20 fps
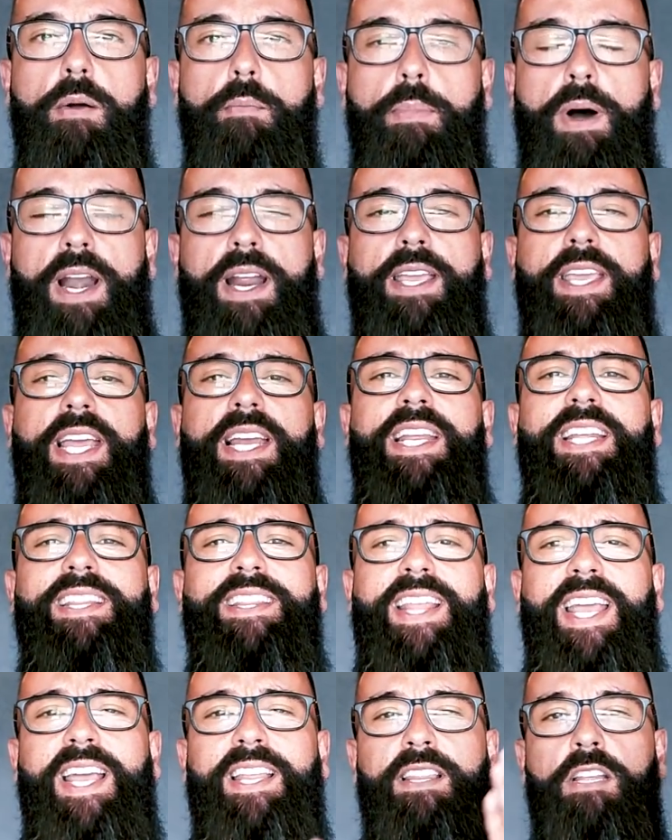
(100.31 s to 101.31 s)
para que ele
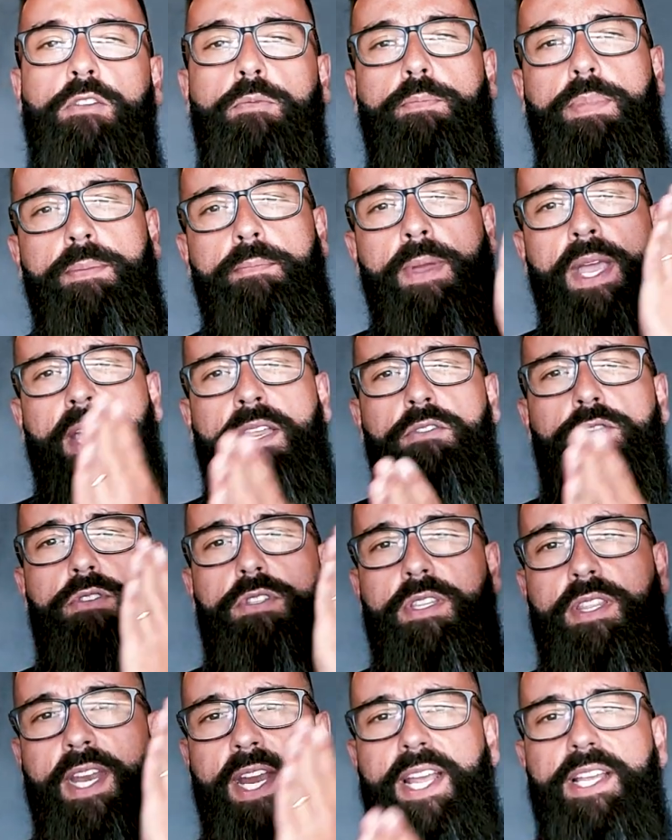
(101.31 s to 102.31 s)
entenda nos primeiros
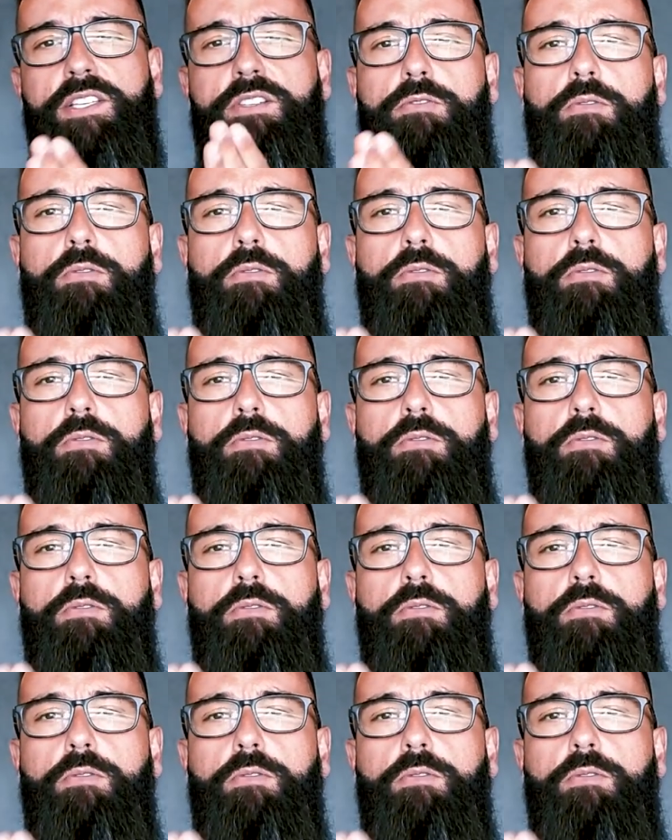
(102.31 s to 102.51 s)
3,